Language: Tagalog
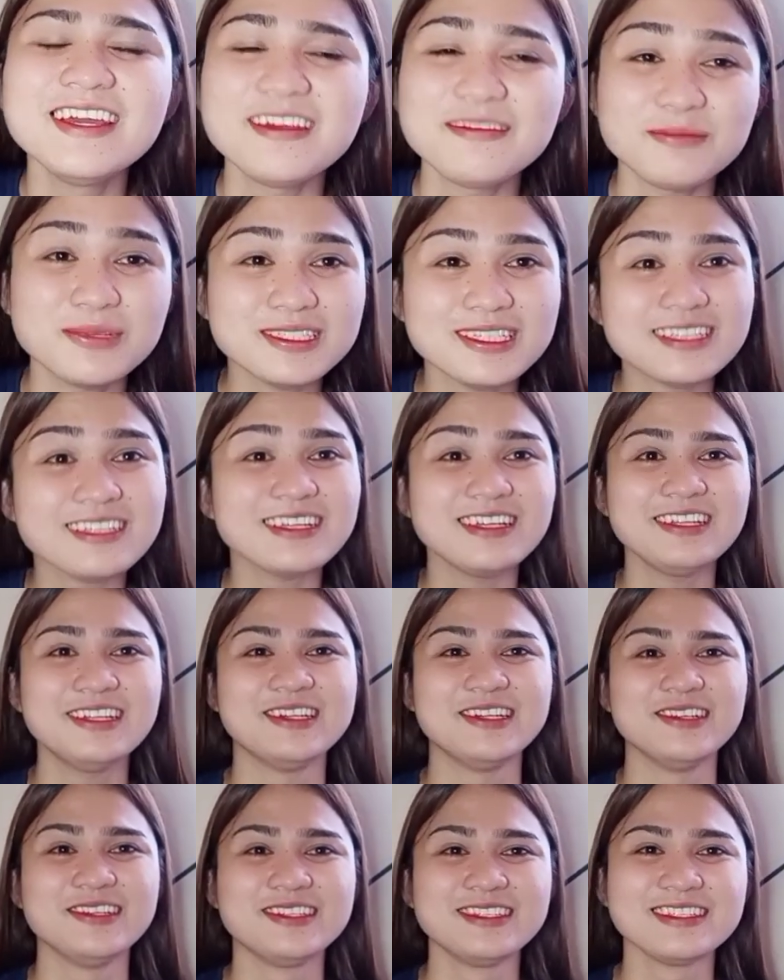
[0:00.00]
Basta
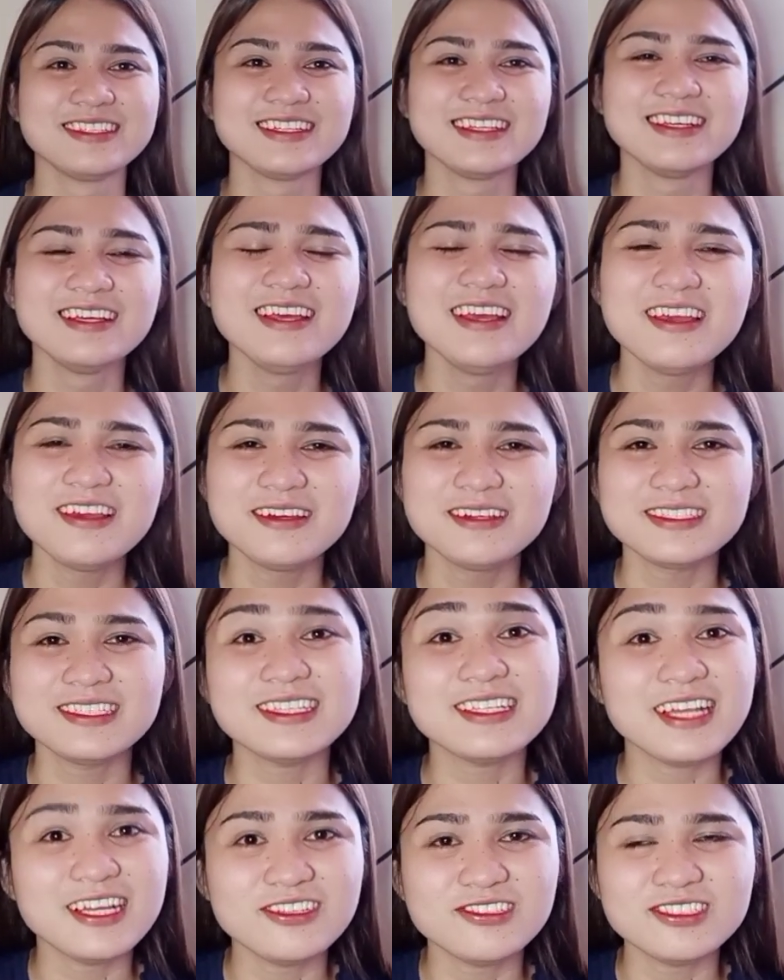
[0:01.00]
ganun. Basta't
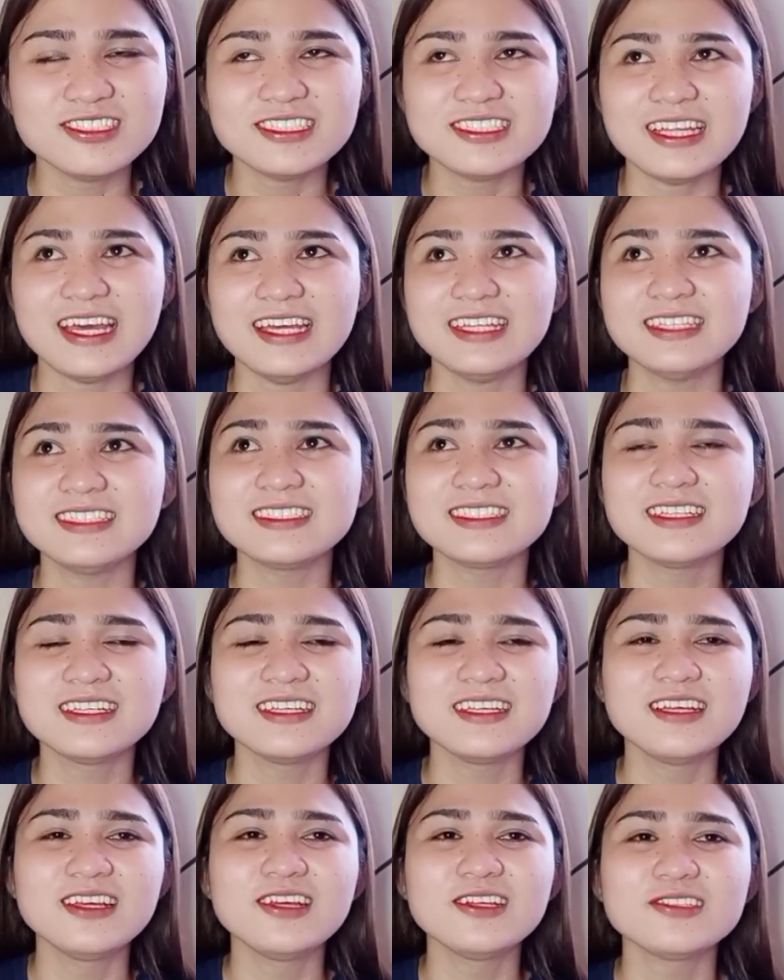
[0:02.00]
ganun sa
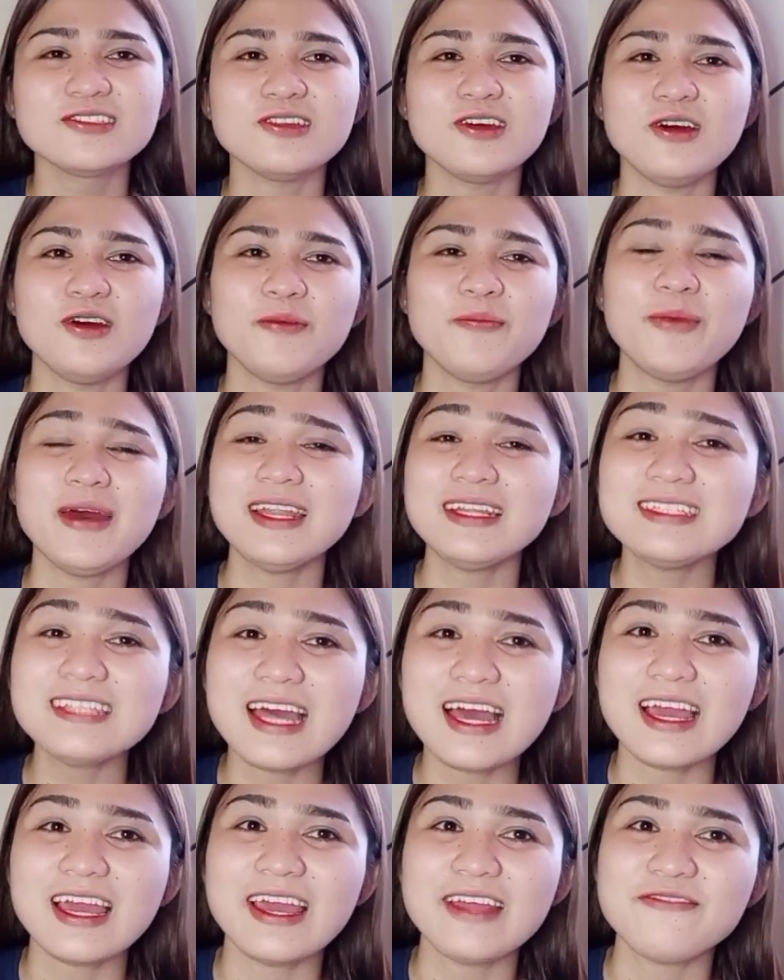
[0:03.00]
So, para sa
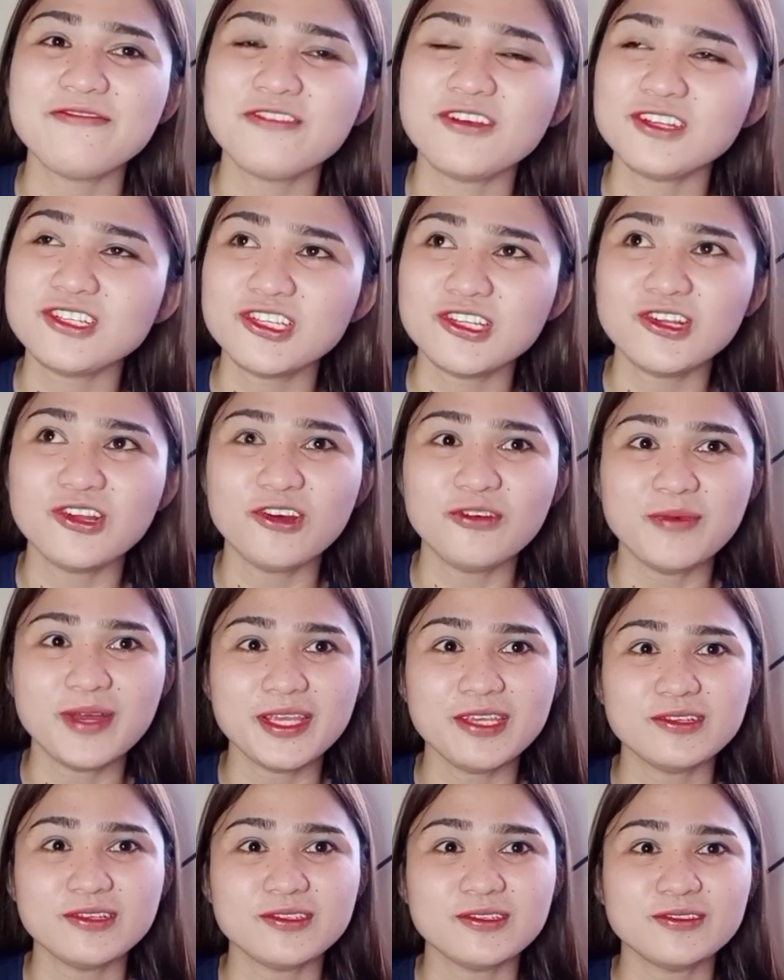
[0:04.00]
akin, for you know ba,
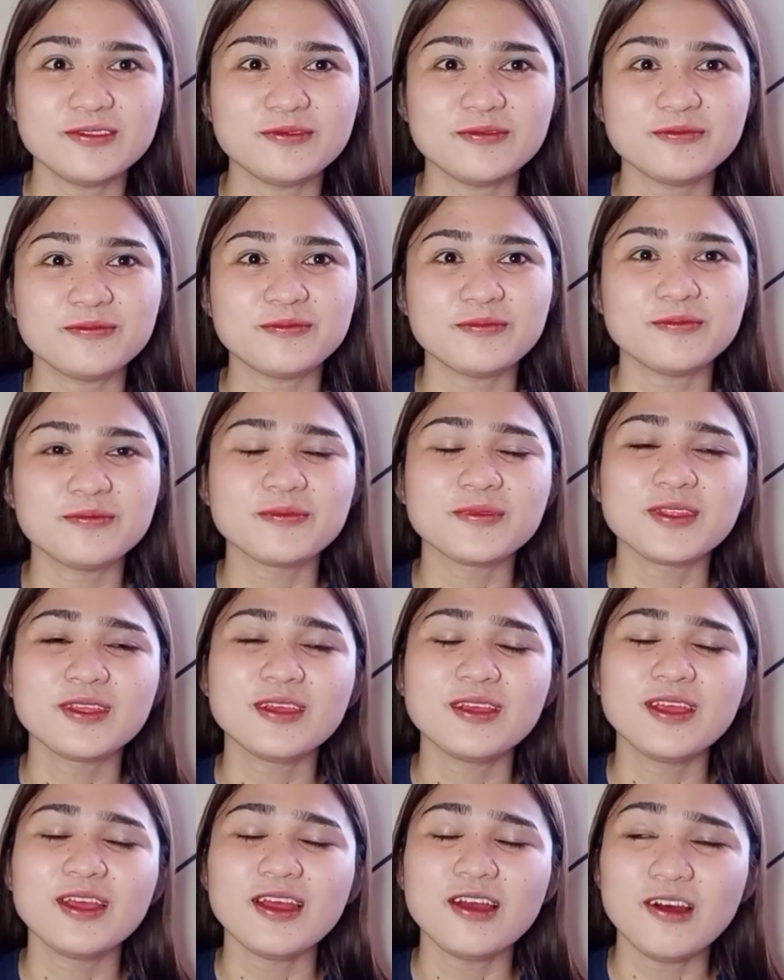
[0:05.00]
yung
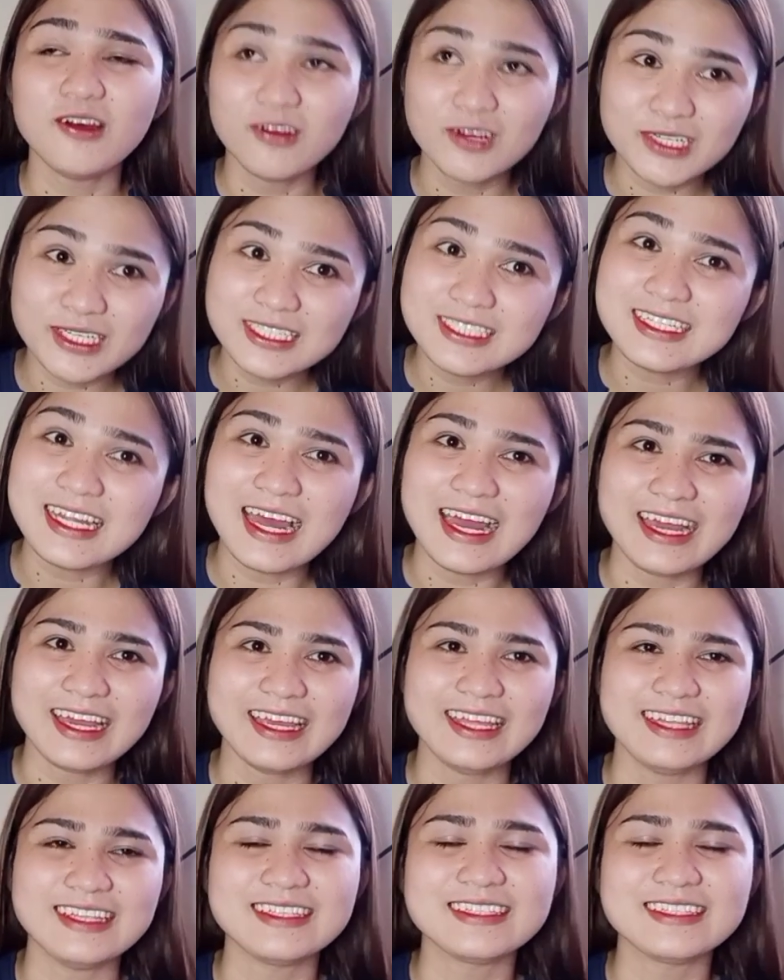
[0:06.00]
okay sa akin.